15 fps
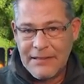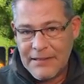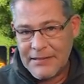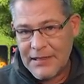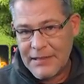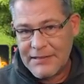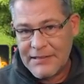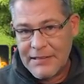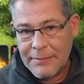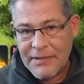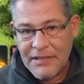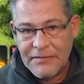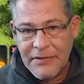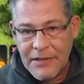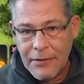Das heißt, ich habe
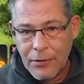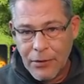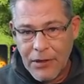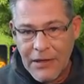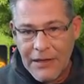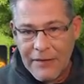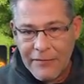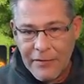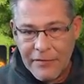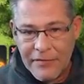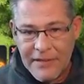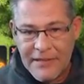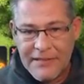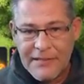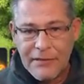das Video für
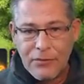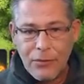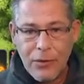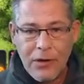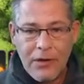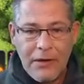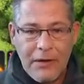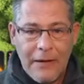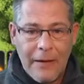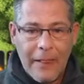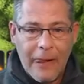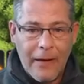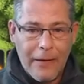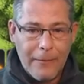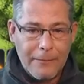14 Uhr
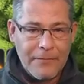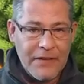ähm,